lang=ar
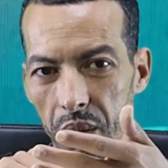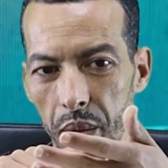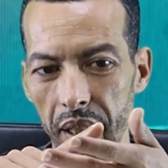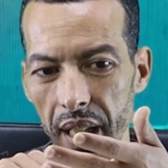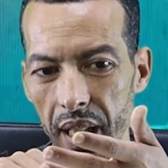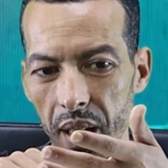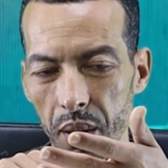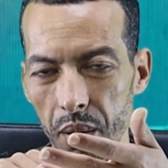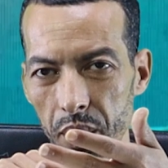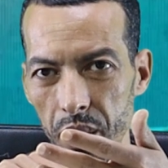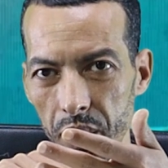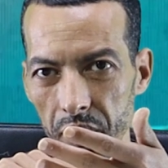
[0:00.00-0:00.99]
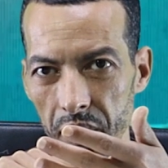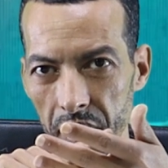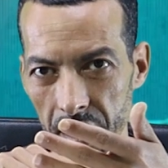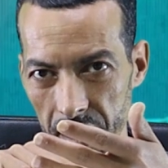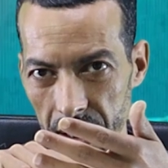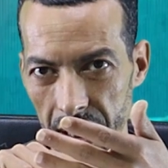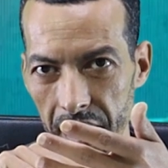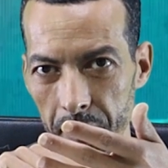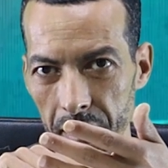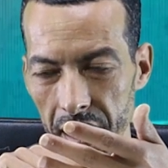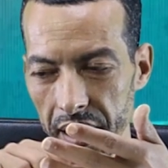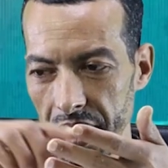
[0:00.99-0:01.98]
وداير له آه،
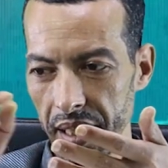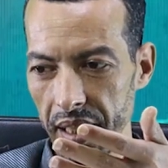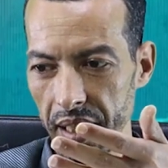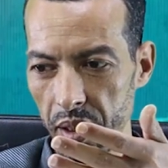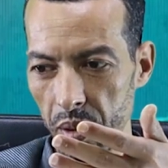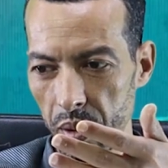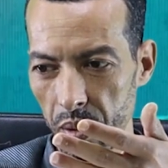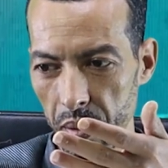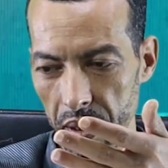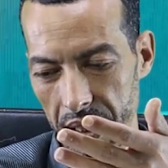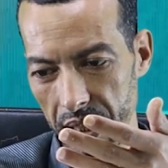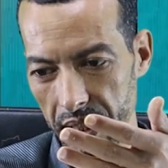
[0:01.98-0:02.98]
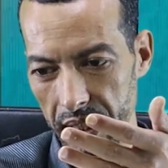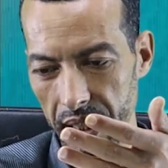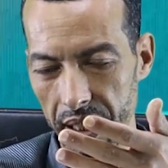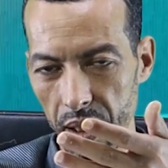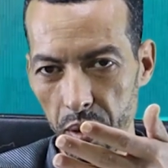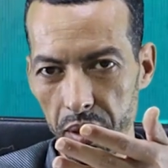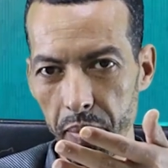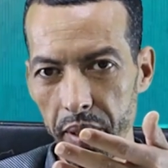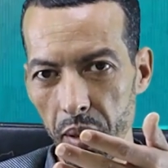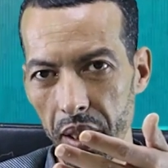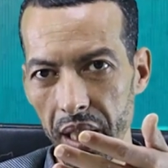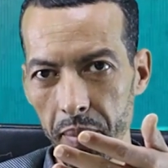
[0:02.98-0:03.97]
كلمه يعني عنده تدير له
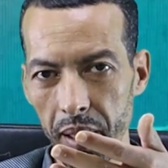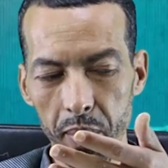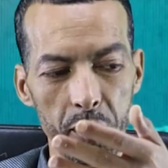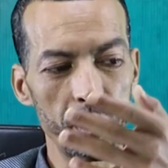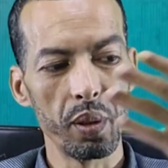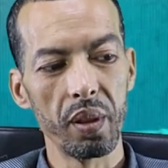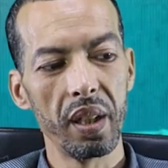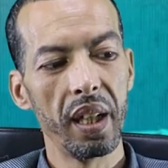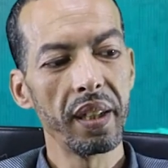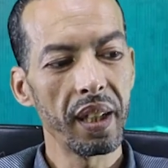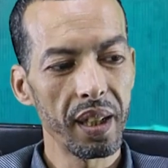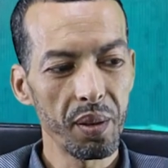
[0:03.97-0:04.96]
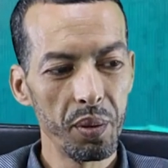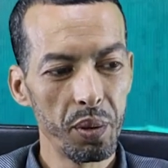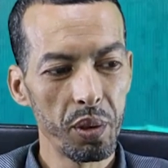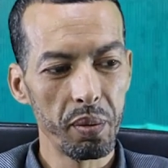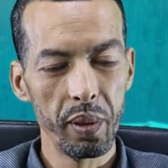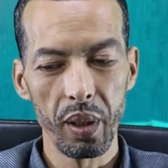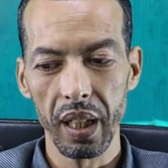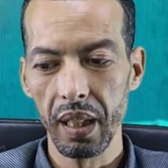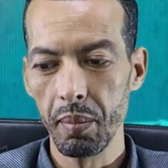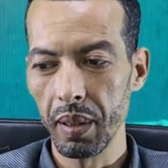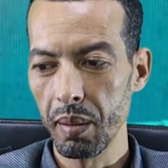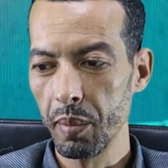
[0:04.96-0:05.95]
سميه وكلمه المرور هذا كتكون عنده سميه
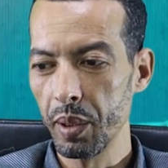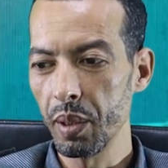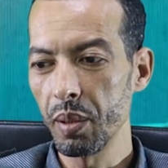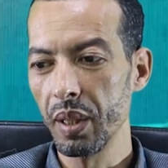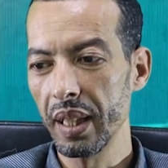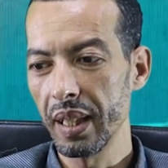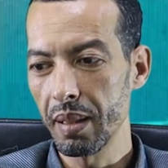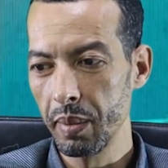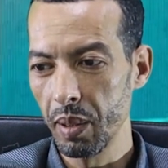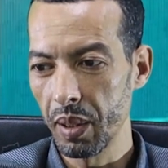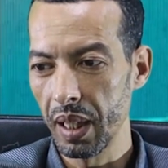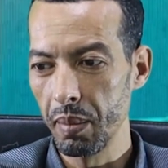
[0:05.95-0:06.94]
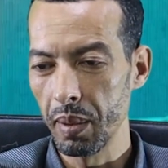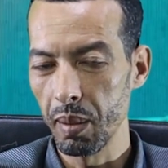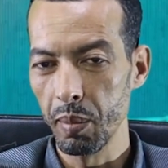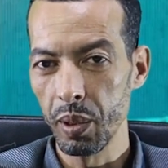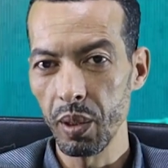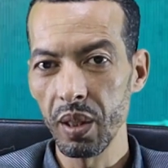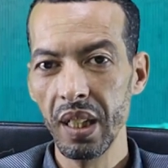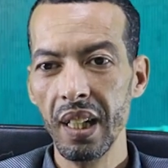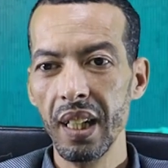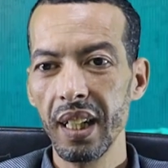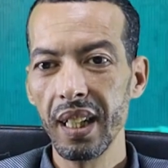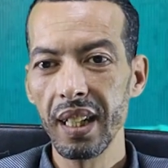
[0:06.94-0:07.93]
وكلمه المرور وهذا سميه وكلمه المرور
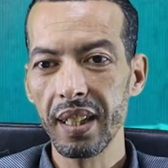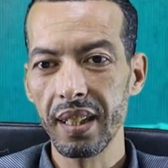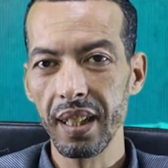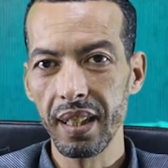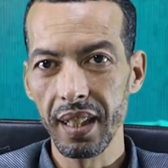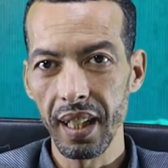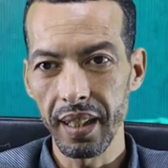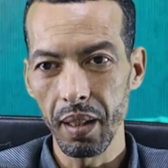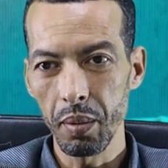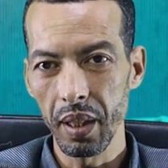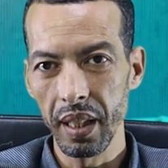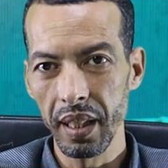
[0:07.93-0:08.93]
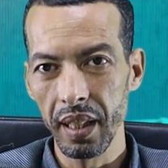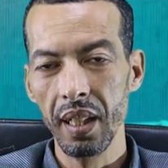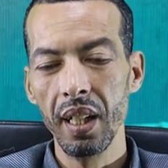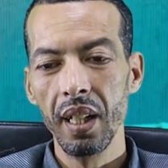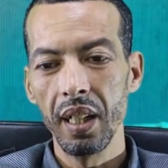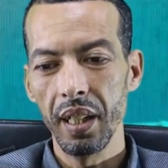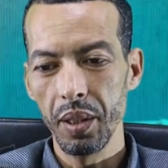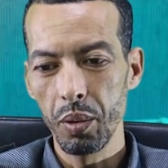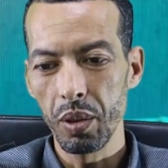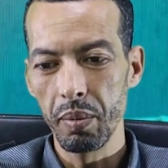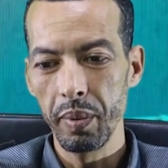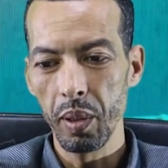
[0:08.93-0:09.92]
الا زدتي التالت عاوتاني
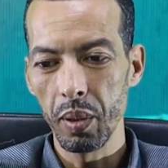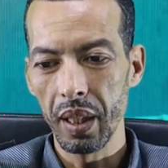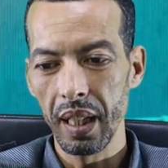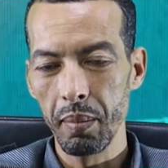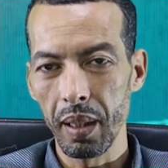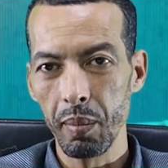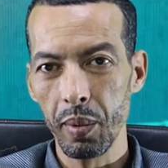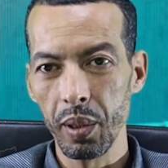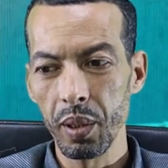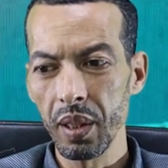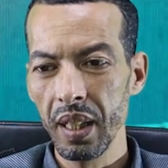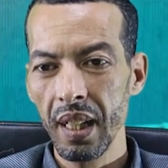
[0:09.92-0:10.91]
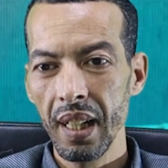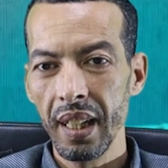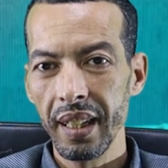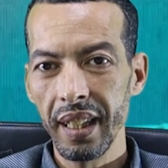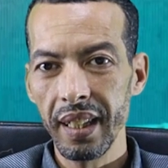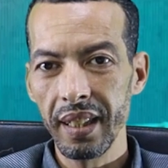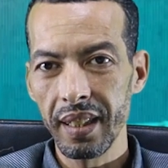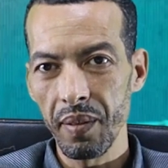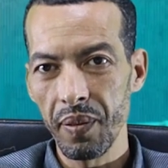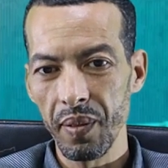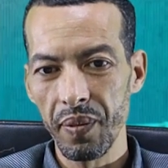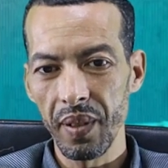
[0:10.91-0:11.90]
عنده سميه وكلمه المرور يعني انت
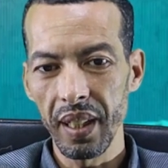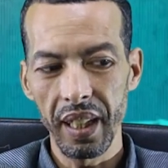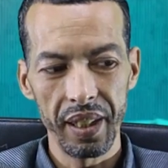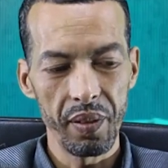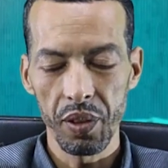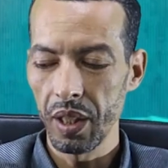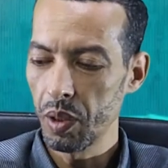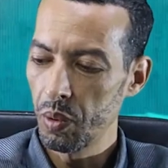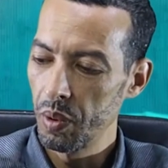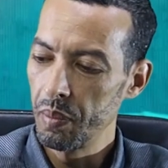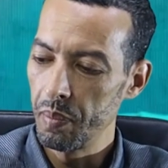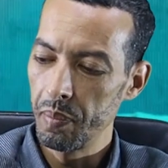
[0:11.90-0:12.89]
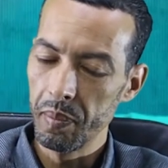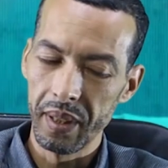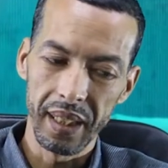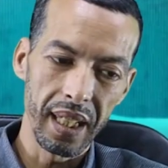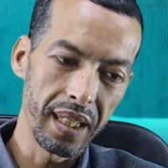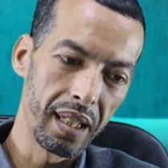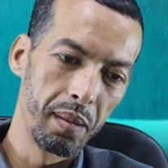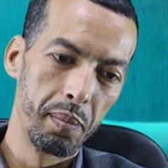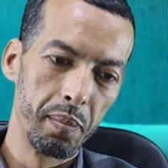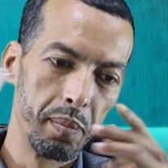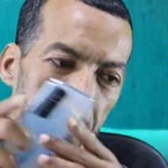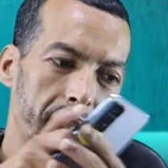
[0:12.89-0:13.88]
في اللحظه باش كتكون متصل
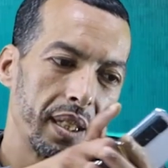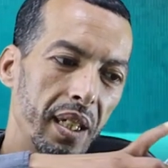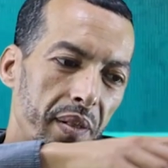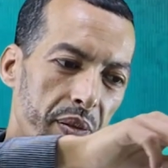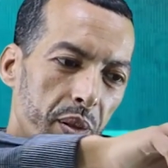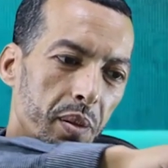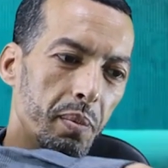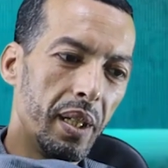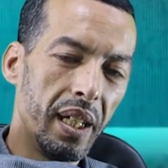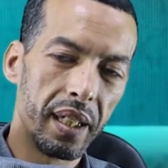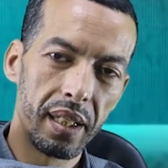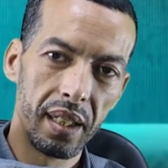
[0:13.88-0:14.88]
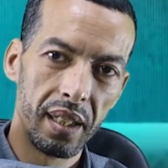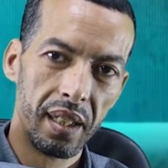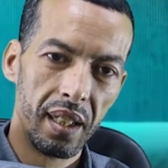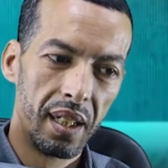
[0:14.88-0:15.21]
بالتليفون مع هذا